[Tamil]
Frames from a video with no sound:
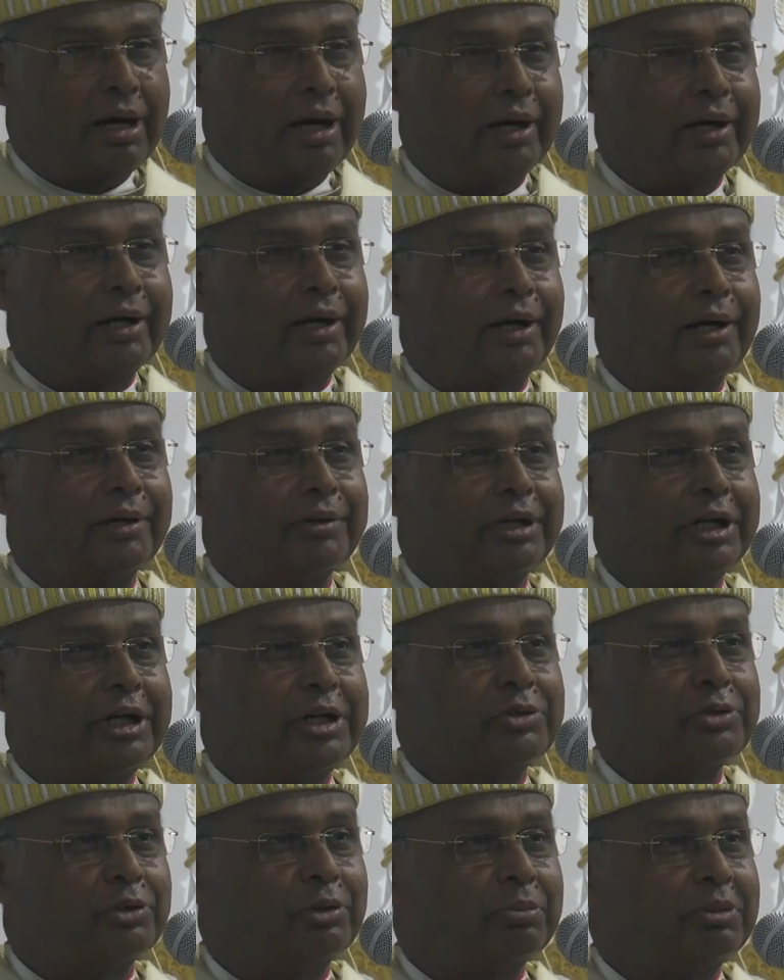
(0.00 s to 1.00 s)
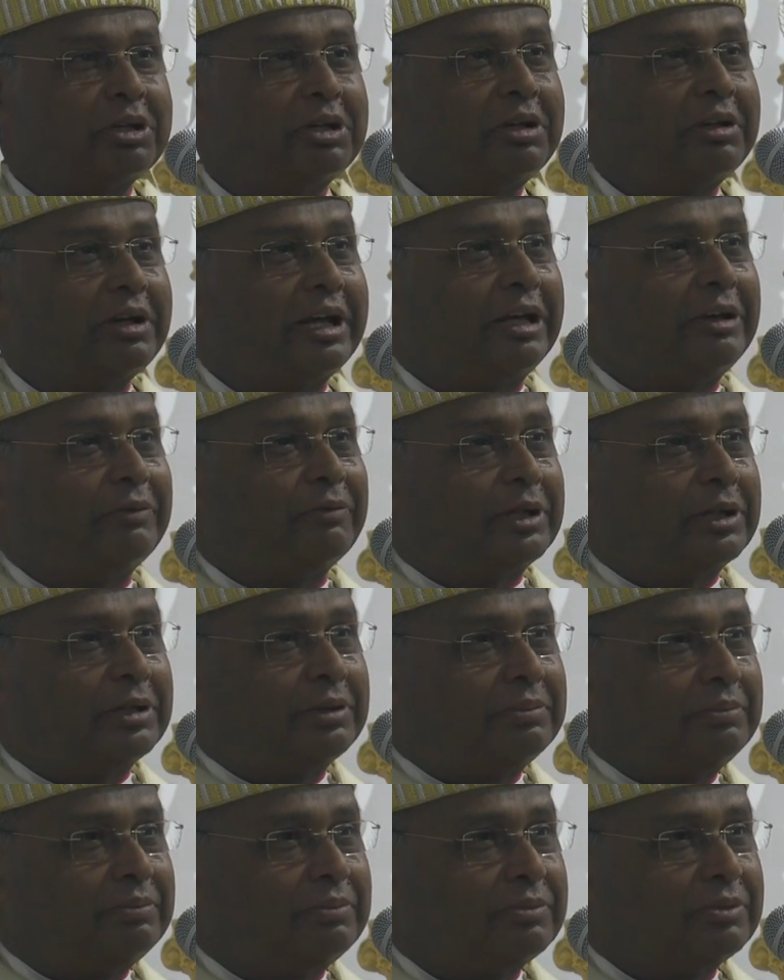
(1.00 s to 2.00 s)
கானான் தேசம்
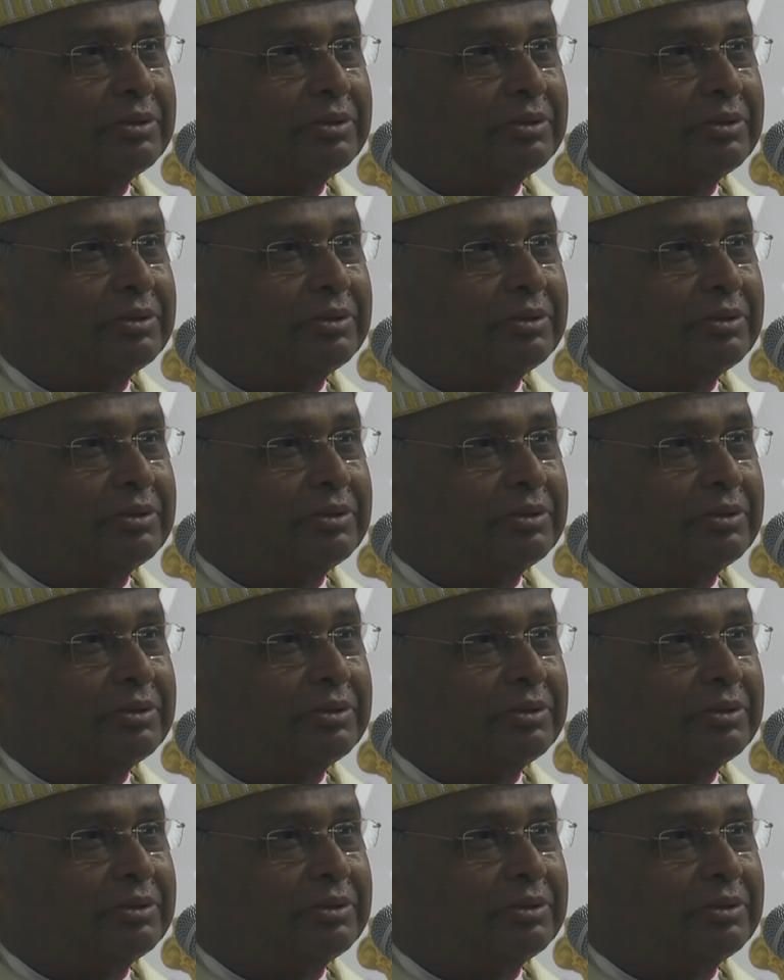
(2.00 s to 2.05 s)
இறைவன்